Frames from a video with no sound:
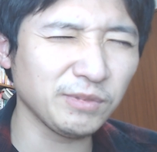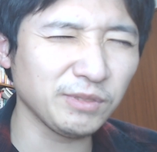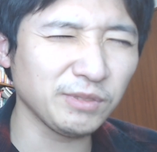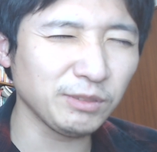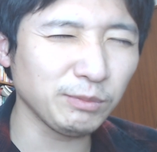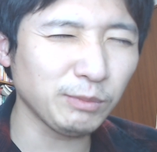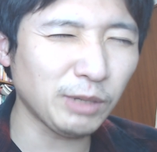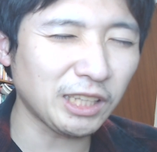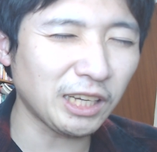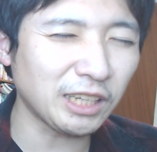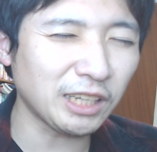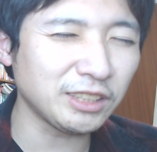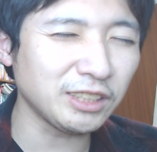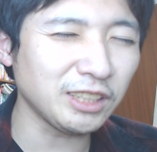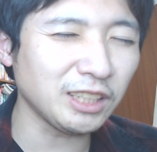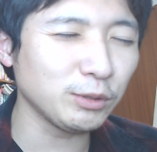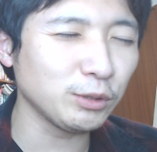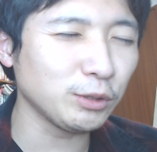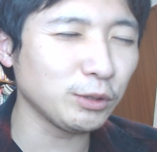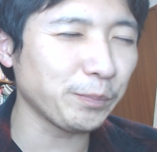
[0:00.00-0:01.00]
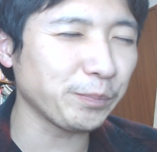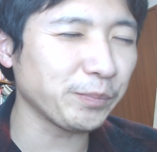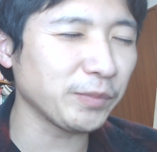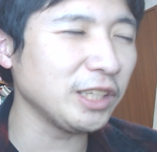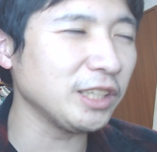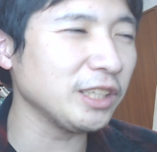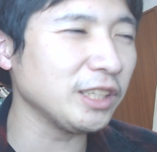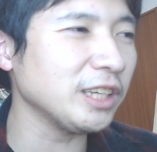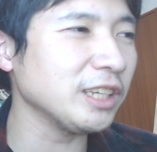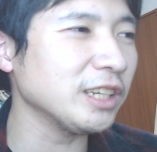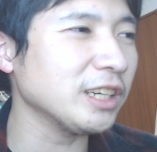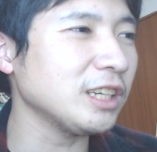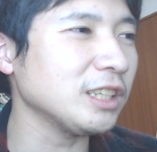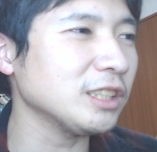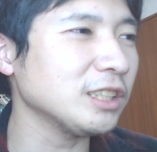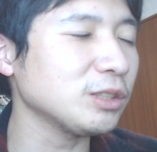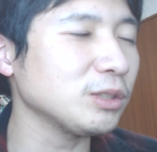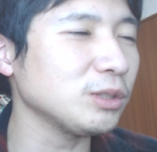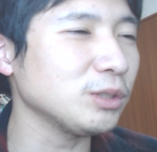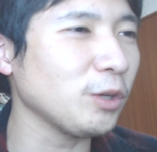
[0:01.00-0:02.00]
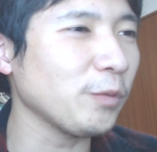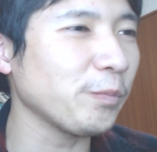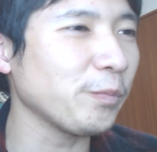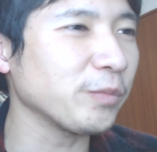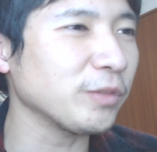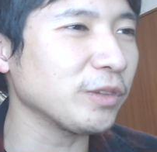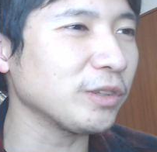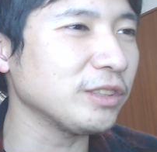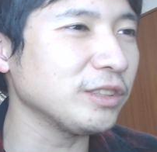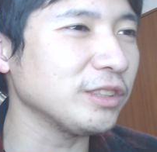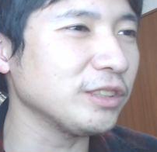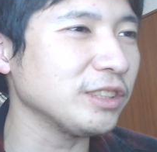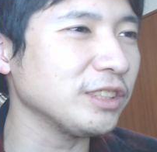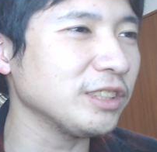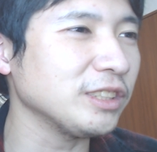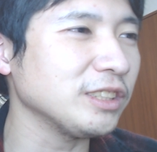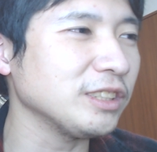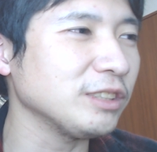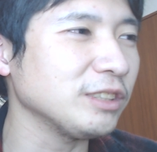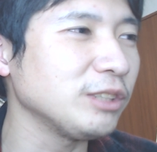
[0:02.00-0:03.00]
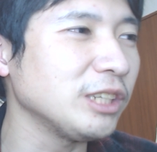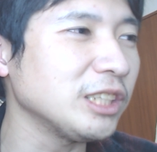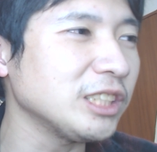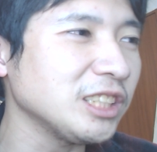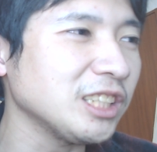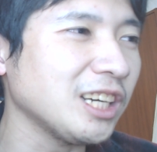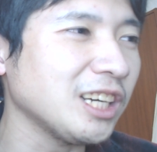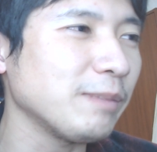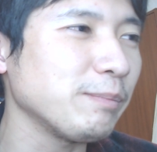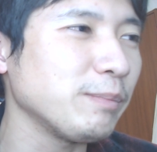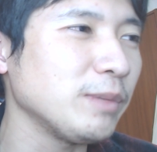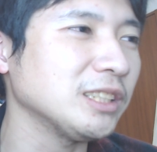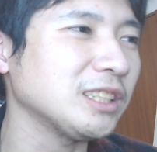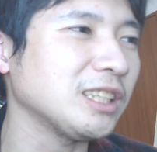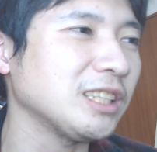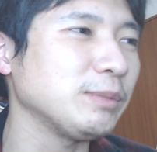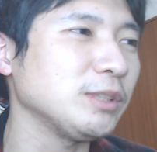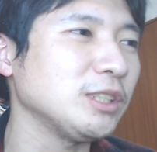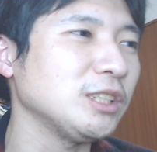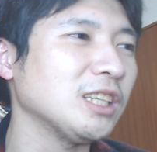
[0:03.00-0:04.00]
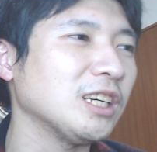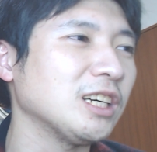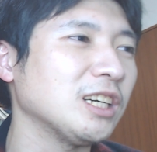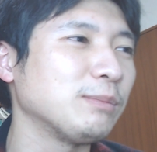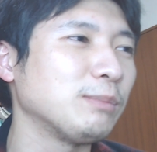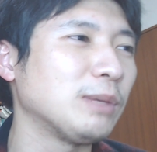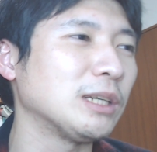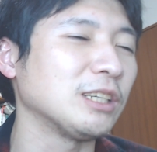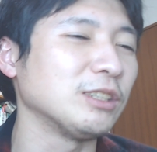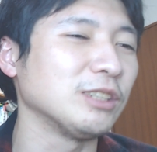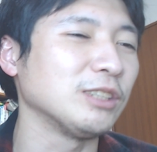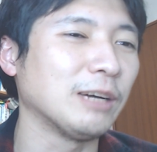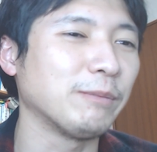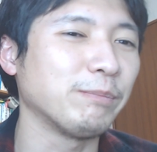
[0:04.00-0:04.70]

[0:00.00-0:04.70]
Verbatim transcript: ん、まあ、他クラブの人間からすると、うーん、嬉しい反面寂しさが勝る。